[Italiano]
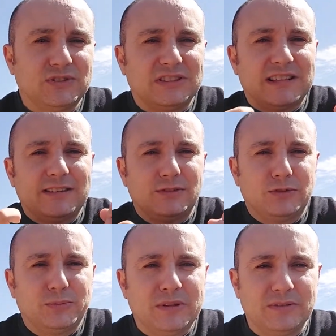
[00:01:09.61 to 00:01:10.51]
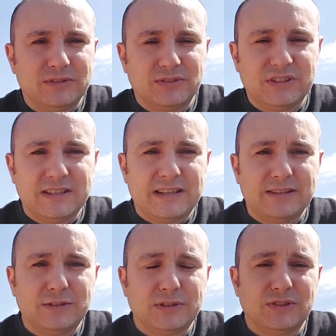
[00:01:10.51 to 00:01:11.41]
si sentono pieno questo
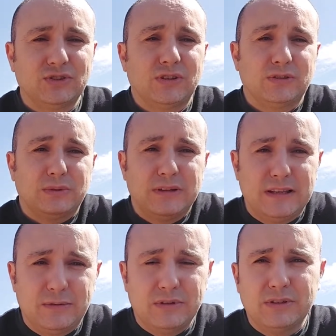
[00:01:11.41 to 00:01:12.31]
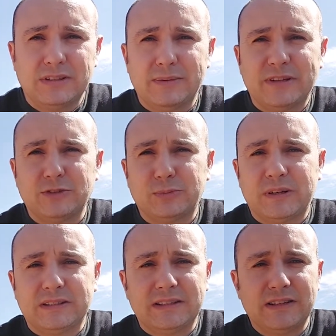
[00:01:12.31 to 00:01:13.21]
segreto che di solito è liquido nella maggior
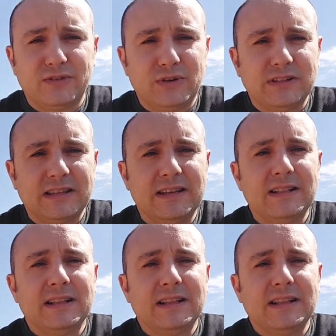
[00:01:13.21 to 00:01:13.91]
parte delle volte